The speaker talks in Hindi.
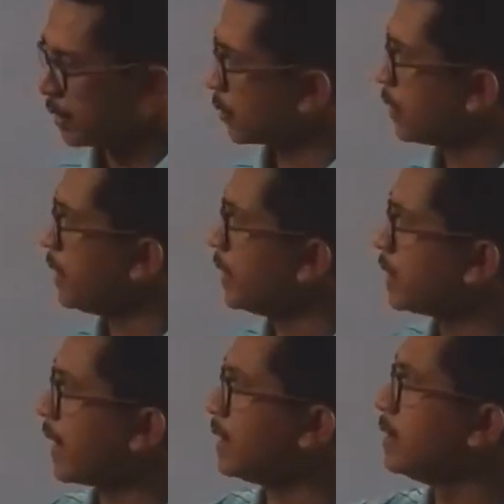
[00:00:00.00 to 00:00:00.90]
तो कहीं नहीं ये
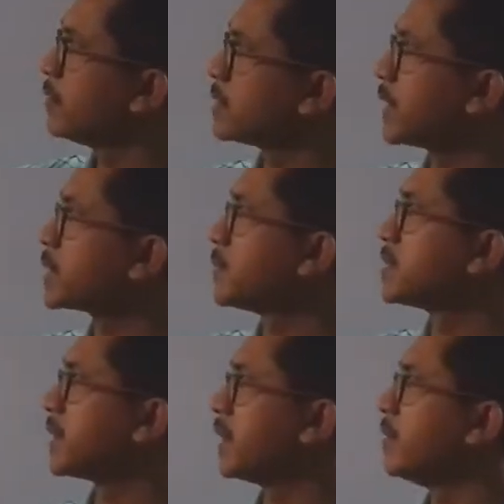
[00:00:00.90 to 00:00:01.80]
टेन इनवर्स एक्स
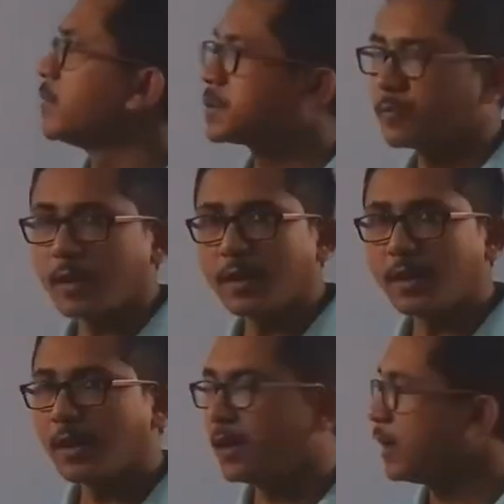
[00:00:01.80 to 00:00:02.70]
प्लस टेन इनवर्स वाई
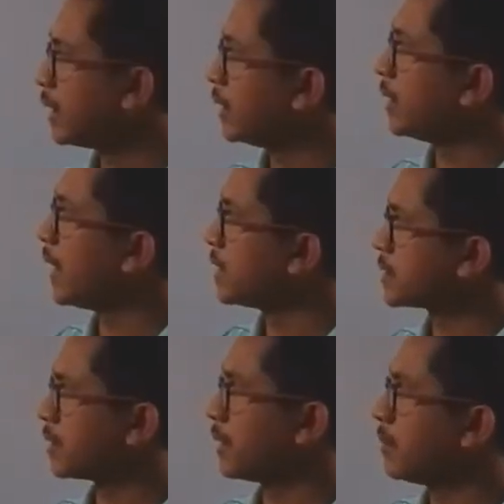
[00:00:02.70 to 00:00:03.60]
का ये
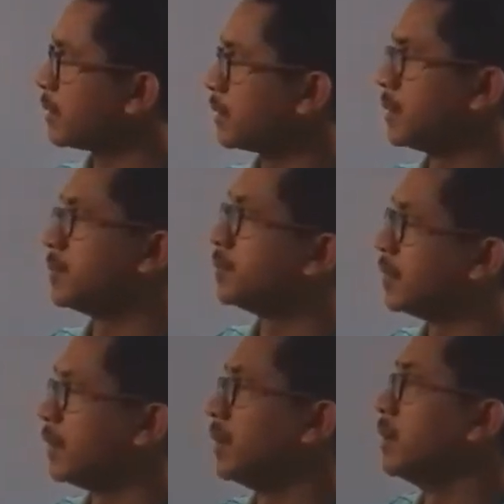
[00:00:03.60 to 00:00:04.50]
लास्ट है मतलब
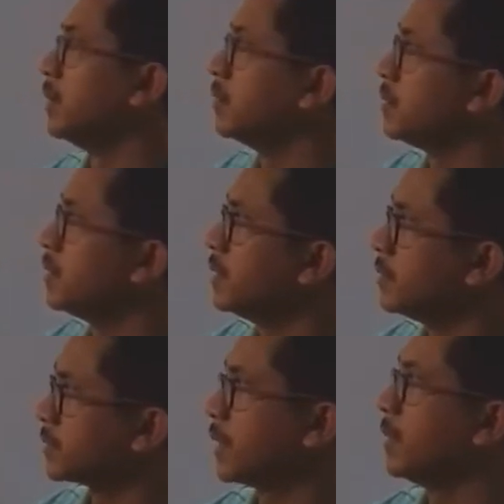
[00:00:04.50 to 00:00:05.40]
आ,
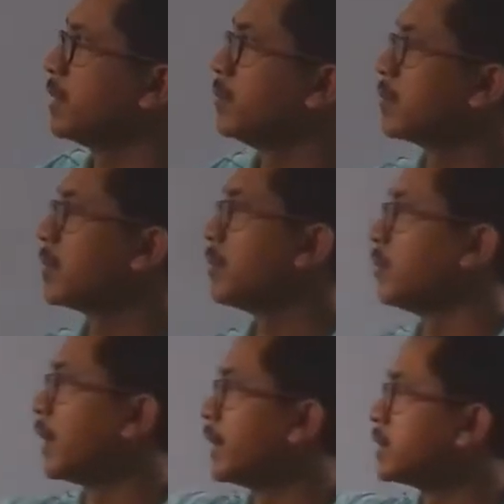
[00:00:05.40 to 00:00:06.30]
उसके बाद हम लोग
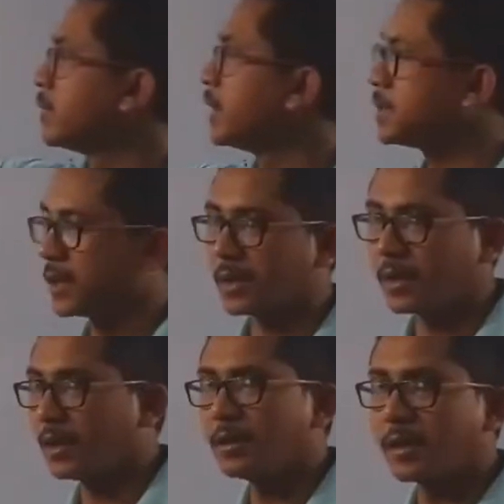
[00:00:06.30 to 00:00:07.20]
माइनस वाला चेक
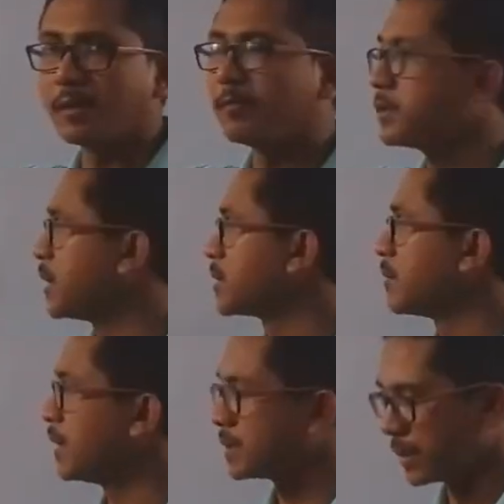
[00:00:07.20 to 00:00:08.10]
करेंगे टेन इनवर्स एक्स
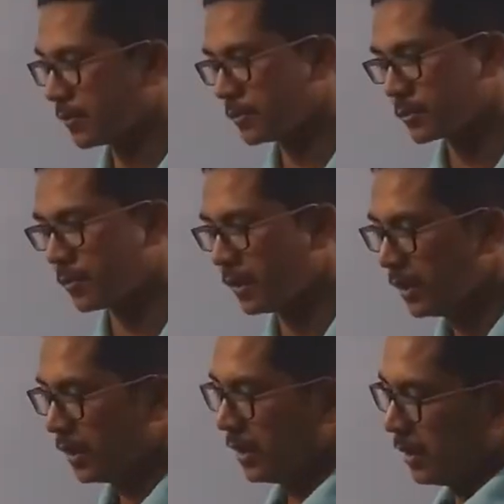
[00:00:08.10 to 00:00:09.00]
माइनस टेन इनवर्स वाई
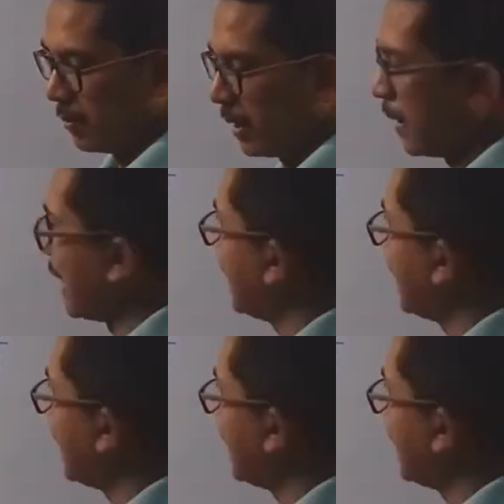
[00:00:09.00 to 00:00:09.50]
बट टेन